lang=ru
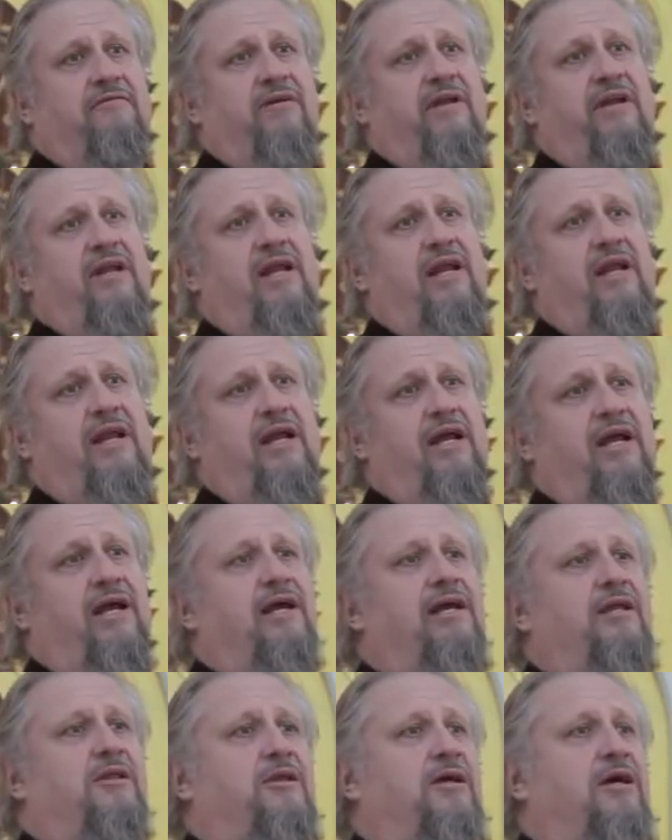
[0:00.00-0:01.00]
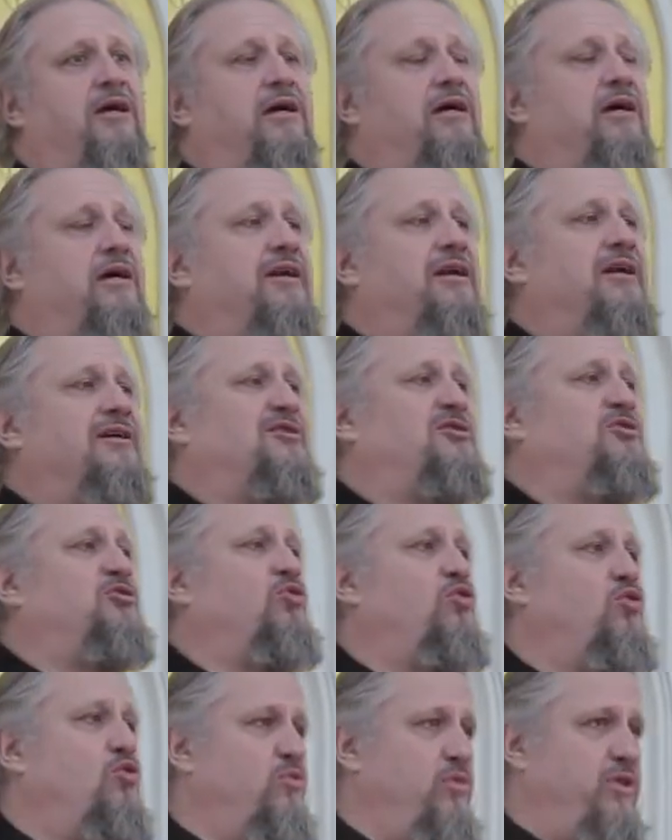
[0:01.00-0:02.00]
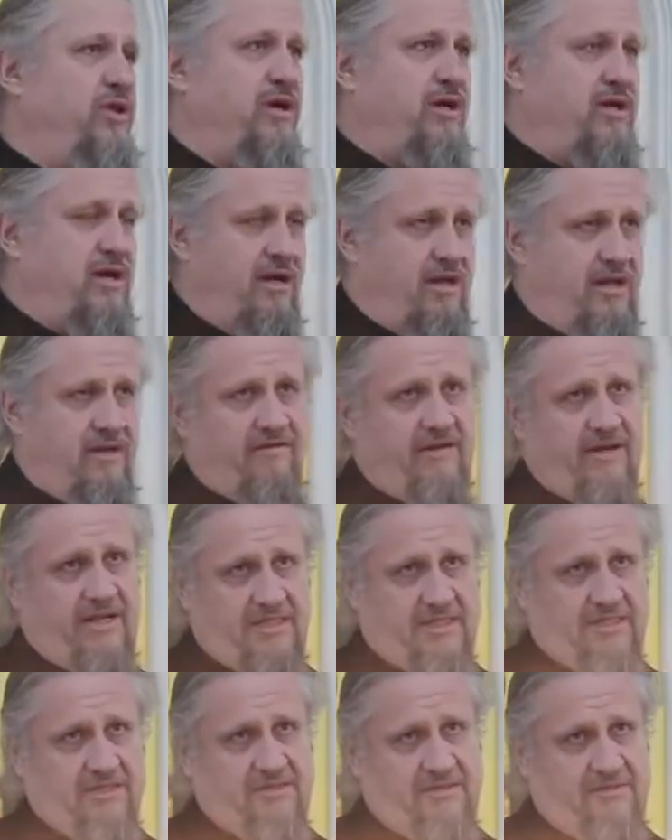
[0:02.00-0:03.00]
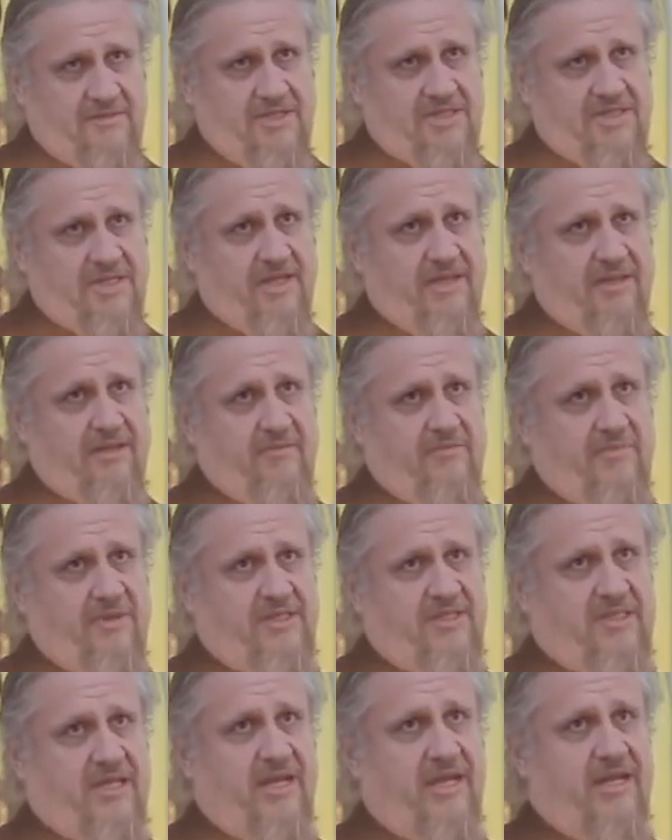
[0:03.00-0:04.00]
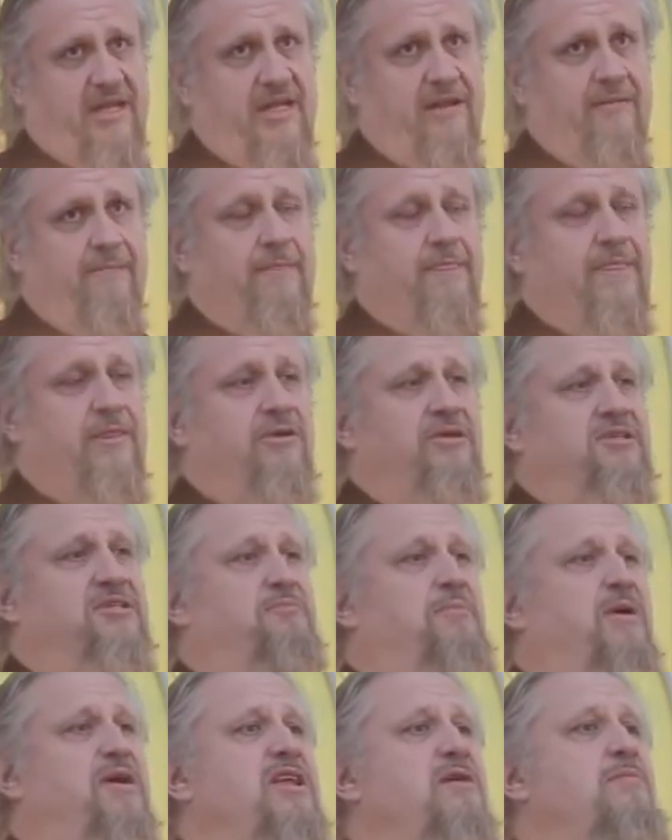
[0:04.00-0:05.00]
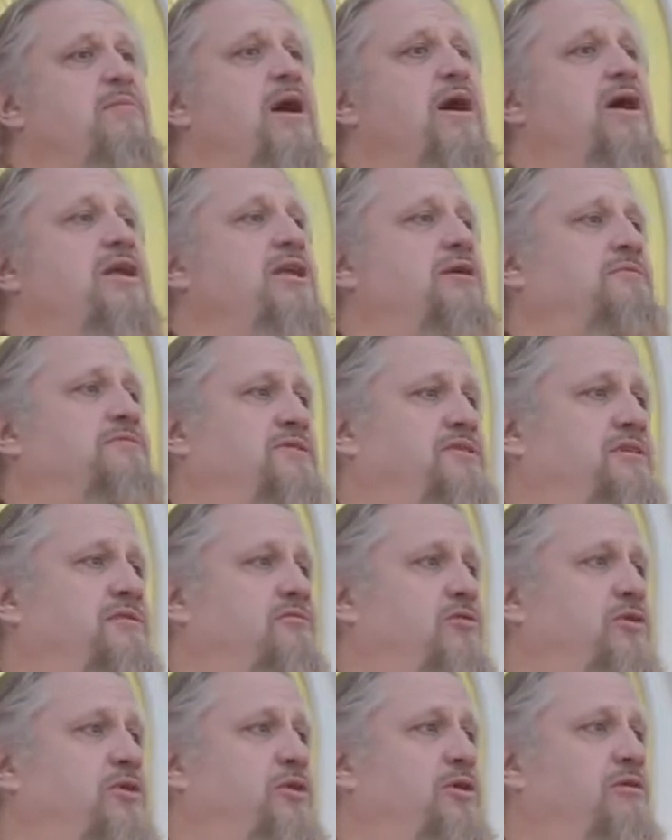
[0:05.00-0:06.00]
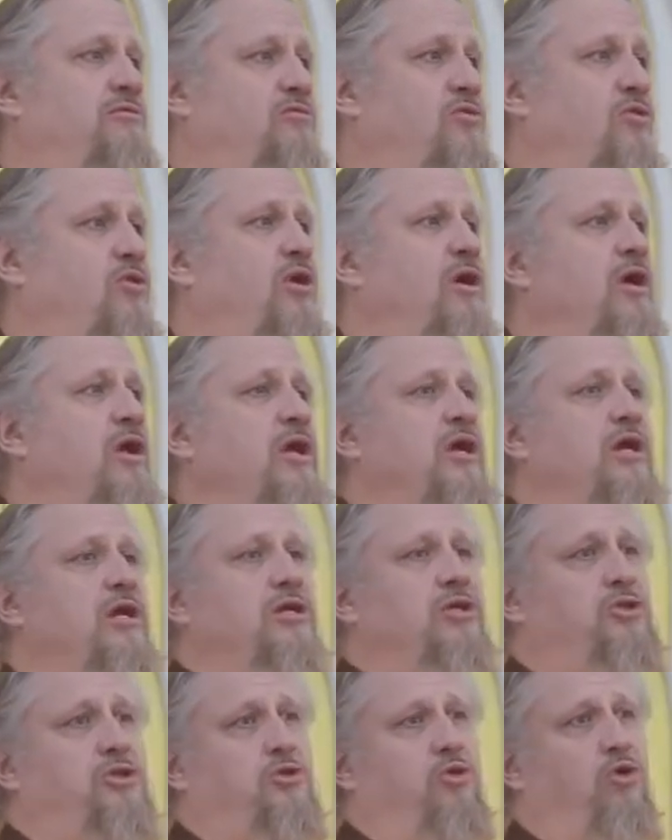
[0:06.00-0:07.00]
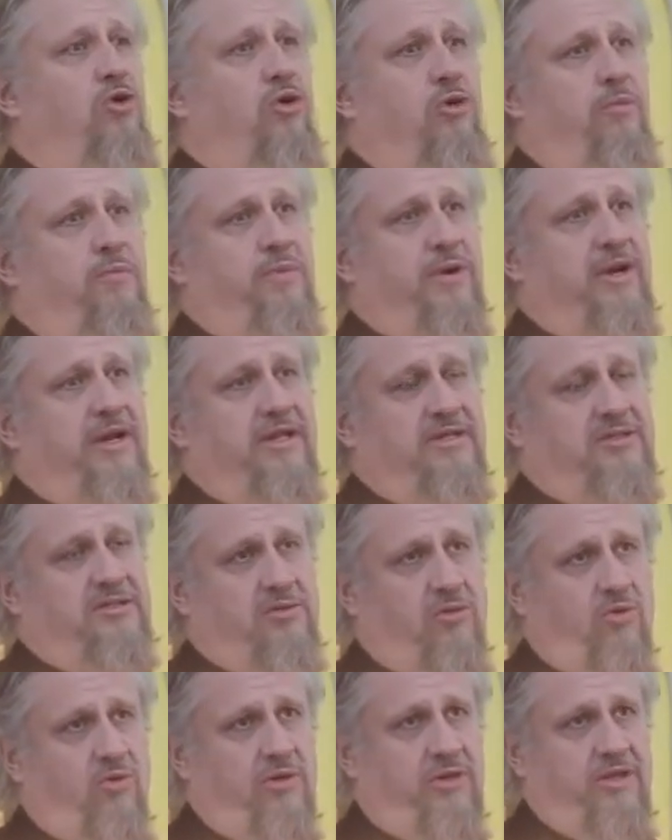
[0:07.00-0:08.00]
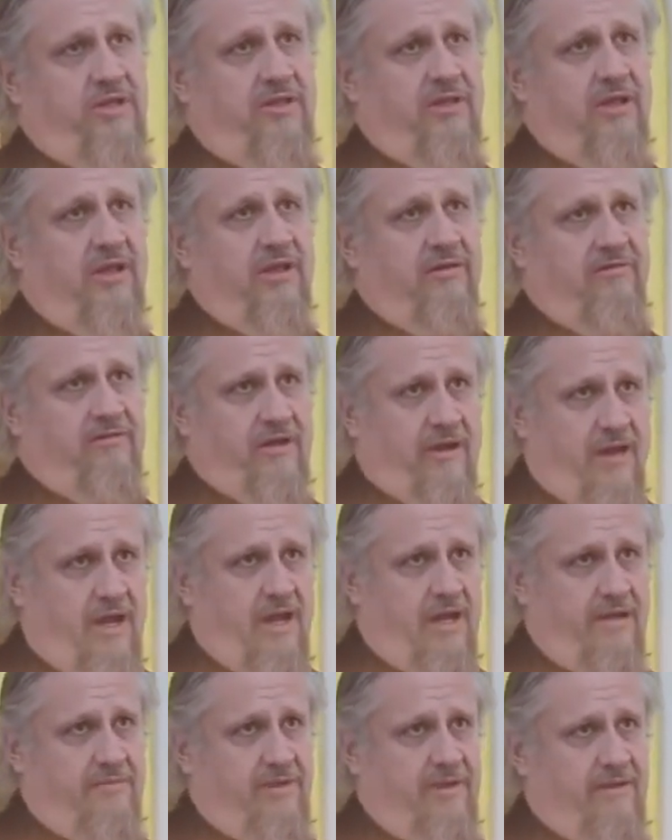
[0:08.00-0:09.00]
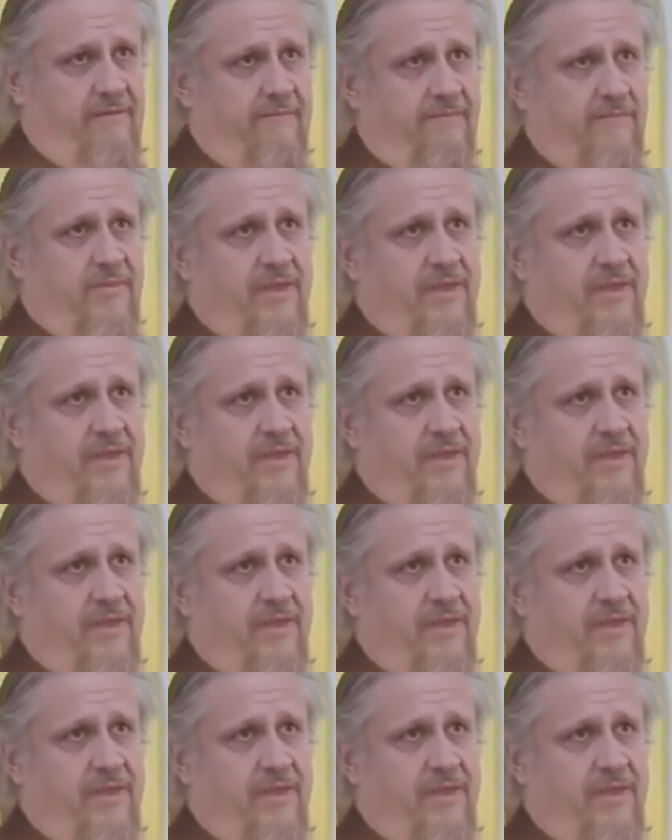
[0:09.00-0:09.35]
творили это разумно, как говорится в Священном Писании, то есть с пониманием всего того, что происходит в храме.